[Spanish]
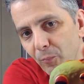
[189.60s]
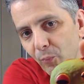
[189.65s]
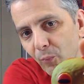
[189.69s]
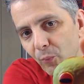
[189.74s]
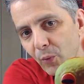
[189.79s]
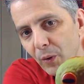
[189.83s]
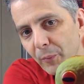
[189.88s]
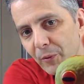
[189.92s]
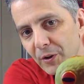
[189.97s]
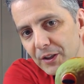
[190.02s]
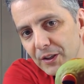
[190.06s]

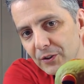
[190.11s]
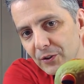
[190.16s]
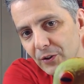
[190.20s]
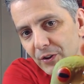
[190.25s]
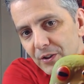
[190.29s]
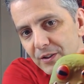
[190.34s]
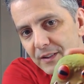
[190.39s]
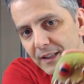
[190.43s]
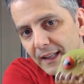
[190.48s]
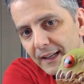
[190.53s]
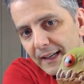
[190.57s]
Muy bonito
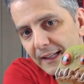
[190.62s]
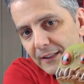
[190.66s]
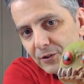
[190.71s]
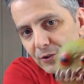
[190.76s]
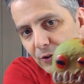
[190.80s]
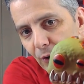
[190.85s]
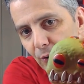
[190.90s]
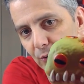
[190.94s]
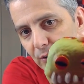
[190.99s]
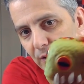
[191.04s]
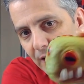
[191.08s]
este
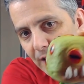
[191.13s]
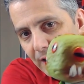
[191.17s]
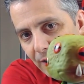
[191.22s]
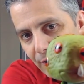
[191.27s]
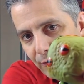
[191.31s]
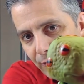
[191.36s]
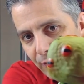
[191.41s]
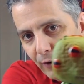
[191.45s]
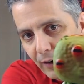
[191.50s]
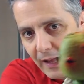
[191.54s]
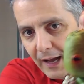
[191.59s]
Raptor del
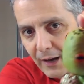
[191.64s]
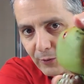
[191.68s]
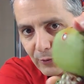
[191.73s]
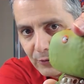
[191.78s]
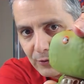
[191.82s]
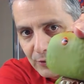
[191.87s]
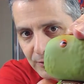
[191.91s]
Fallout.